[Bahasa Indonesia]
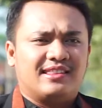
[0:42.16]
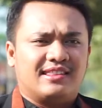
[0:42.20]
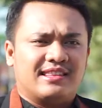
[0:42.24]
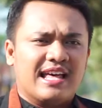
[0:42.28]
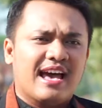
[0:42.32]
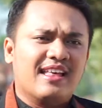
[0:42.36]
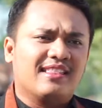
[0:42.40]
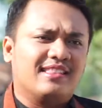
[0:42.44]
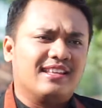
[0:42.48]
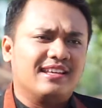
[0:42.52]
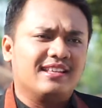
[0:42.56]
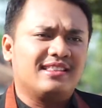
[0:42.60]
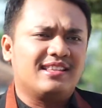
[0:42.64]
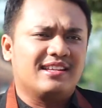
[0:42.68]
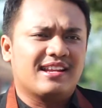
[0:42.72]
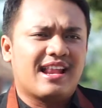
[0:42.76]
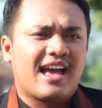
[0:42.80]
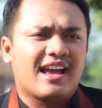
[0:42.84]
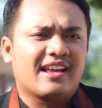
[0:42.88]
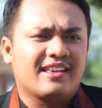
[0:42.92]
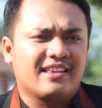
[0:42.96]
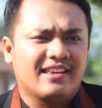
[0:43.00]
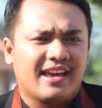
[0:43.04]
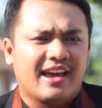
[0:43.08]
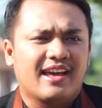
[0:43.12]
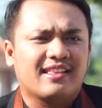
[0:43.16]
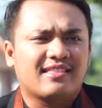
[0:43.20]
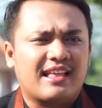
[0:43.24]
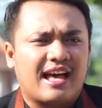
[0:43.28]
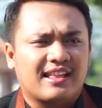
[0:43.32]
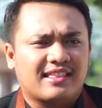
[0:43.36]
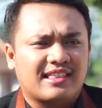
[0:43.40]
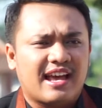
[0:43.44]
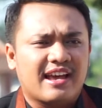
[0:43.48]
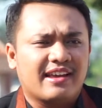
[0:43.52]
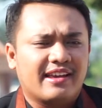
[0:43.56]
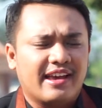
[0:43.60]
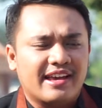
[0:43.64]
jadi dinagia,
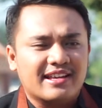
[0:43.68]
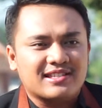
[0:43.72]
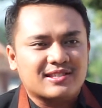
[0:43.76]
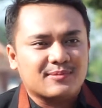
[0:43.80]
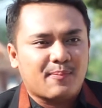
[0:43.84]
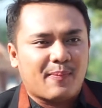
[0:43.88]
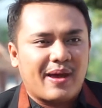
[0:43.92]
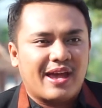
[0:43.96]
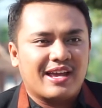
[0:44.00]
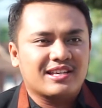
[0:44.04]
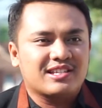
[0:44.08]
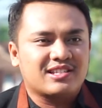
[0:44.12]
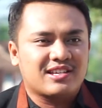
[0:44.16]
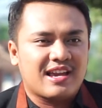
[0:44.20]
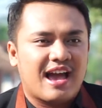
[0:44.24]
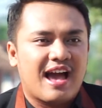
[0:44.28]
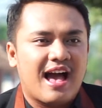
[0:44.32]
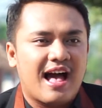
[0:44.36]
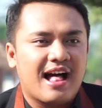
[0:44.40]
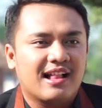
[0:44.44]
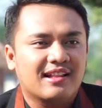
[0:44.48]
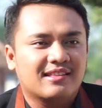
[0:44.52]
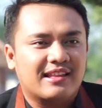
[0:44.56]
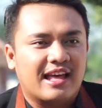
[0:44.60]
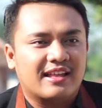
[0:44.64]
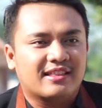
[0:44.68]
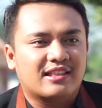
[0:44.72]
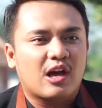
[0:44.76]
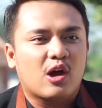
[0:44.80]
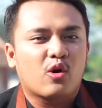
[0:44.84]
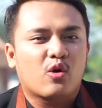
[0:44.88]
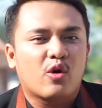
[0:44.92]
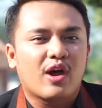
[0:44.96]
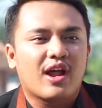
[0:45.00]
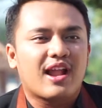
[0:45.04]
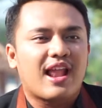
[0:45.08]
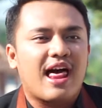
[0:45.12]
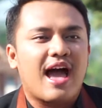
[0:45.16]
Tata gue spesial, Tata
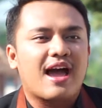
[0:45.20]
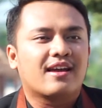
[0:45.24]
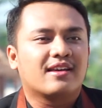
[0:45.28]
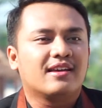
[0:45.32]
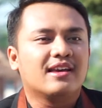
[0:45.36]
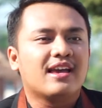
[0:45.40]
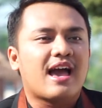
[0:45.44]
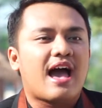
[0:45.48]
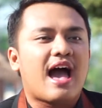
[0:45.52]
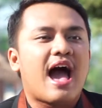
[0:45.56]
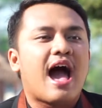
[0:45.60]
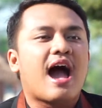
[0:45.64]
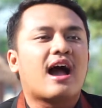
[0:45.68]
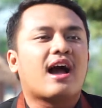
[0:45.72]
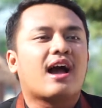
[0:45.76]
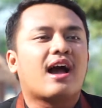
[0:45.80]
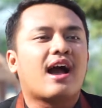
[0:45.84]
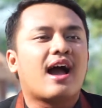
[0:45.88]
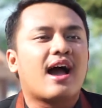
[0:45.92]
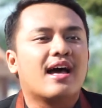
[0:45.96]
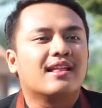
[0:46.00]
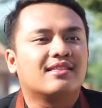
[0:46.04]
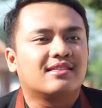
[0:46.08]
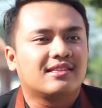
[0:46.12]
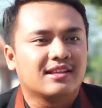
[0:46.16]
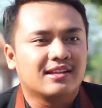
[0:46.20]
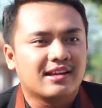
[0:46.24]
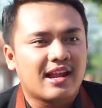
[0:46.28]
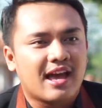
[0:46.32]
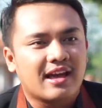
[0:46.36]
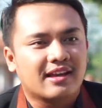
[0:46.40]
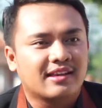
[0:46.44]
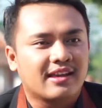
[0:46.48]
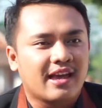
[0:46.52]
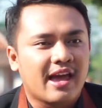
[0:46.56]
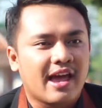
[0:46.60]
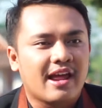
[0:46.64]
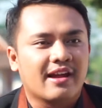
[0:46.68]
gue lagi akad
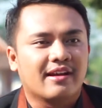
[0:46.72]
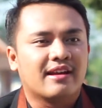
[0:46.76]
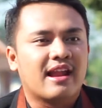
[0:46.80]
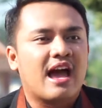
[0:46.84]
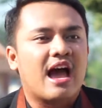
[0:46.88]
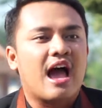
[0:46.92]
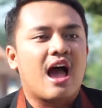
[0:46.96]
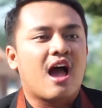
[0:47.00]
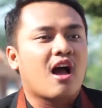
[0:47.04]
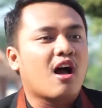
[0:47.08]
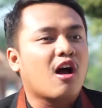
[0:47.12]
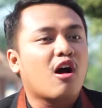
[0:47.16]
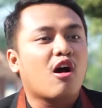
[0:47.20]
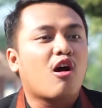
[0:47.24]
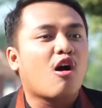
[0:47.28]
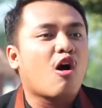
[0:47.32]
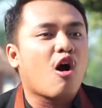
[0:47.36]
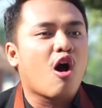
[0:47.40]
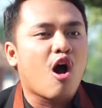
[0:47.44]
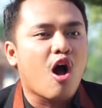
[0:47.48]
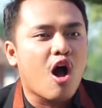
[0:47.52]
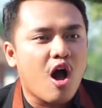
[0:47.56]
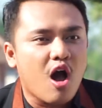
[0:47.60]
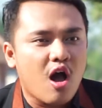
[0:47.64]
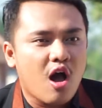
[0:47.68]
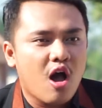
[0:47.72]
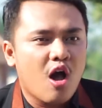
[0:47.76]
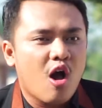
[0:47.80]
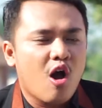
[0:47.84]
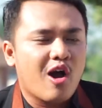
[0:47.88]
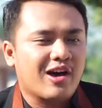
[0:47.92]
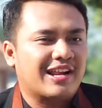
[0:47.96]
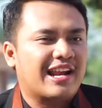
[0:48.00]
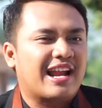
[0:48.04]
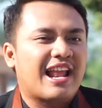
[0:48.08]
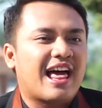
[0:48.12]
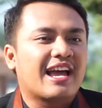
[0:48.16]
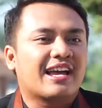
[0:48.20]
dinagia. Nah, engko,
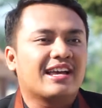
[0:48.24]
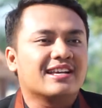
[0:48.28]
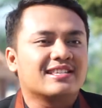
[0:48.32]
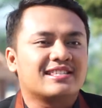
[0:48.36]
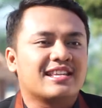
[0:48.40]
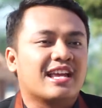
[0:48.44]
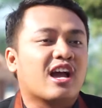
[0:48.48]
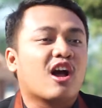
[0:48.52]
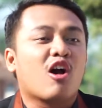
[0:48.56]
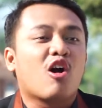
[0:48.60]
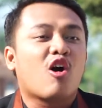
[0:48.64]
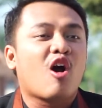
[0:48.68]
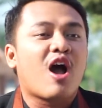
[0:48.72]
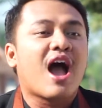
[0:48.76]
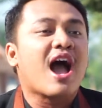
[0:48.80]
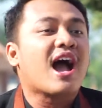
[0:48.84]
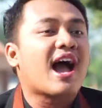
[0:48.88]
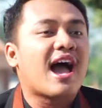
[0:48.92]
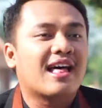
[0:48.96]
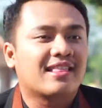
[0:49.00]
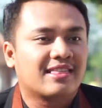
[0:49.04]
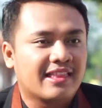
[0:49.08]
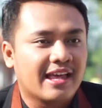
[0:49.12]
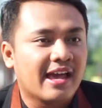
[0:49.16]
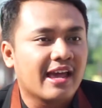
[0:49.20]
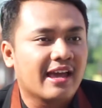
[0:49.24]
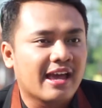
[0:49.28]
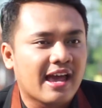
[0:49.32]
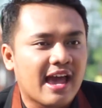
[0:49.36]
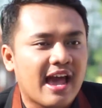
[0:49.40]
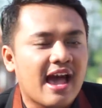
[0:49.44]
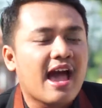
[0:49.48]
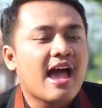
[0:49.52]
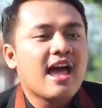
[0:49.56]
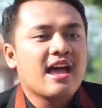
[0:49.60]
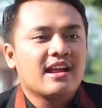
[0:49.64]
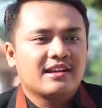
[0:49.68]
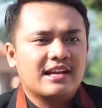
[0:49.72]
orang lagi sih engko akade ya.
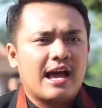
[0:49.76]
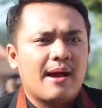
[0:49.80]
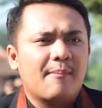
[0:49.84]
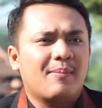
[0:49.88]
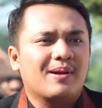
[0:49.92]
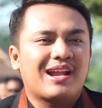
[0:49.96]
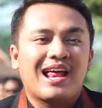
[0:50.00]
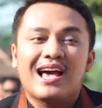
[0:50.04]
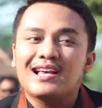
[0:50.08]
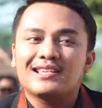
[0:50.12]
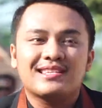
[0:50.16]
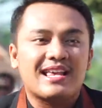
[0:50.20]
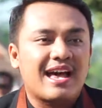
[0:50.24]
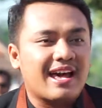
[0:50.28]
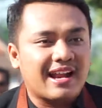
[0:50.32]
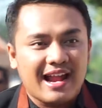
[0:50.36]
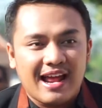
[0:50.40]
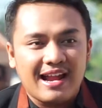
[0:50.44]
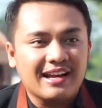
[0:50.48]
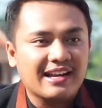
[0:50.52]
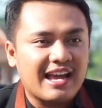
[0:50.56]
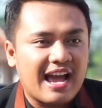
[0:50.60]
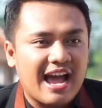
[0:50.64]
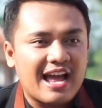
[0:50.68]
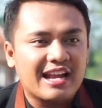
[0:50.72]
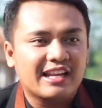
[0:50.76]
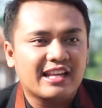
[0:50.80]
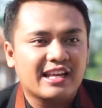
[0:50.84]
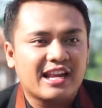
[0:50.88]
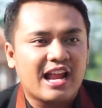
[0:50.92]
Nah, penasaran kan